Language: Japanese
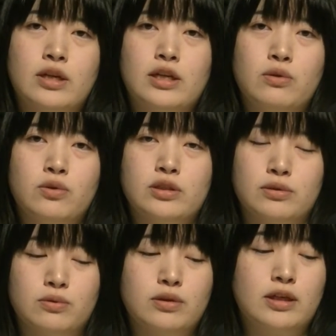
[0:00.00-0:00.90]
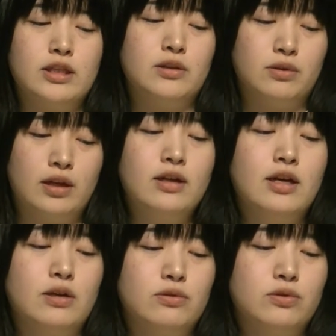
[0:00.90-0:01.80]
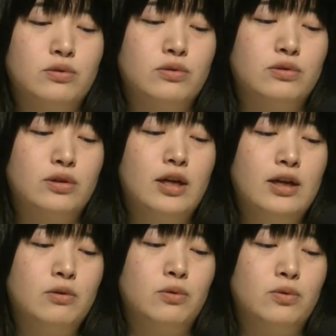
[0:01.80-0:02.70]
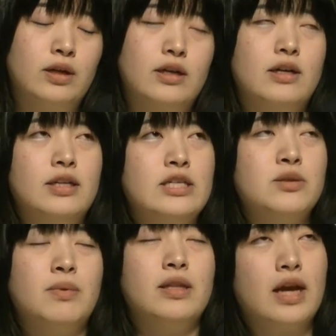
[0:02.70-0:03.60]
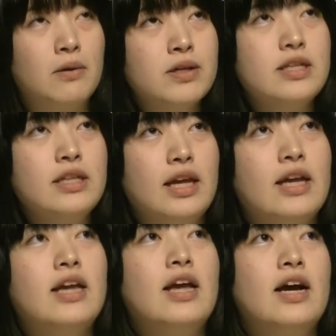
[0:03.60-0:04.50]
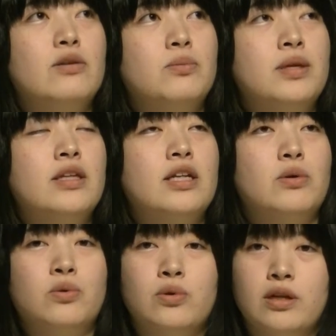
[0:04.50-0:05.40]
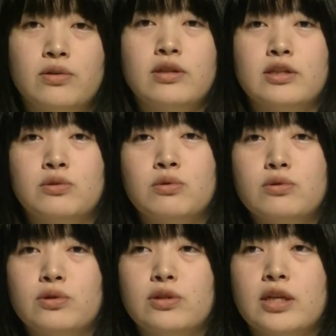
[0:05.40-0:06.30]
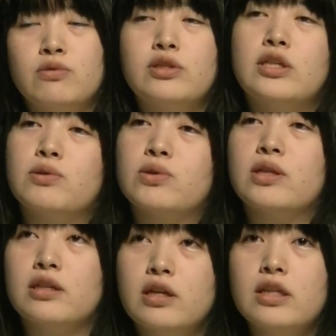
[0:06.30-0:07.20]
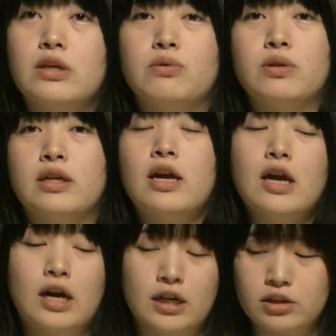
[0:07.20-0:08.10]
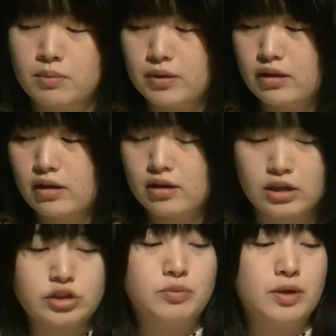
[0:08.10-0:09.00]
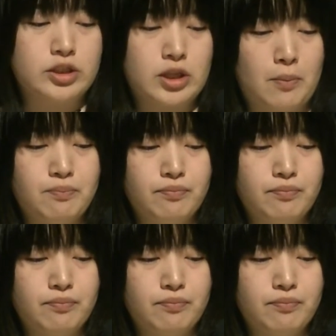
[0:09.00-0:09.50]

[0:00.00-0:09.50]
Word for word: 同士の方とねすごくこうなんかリズムに合わせてみんなで踊れるってすごく楽しいことだなっていうふうに改めて感じました。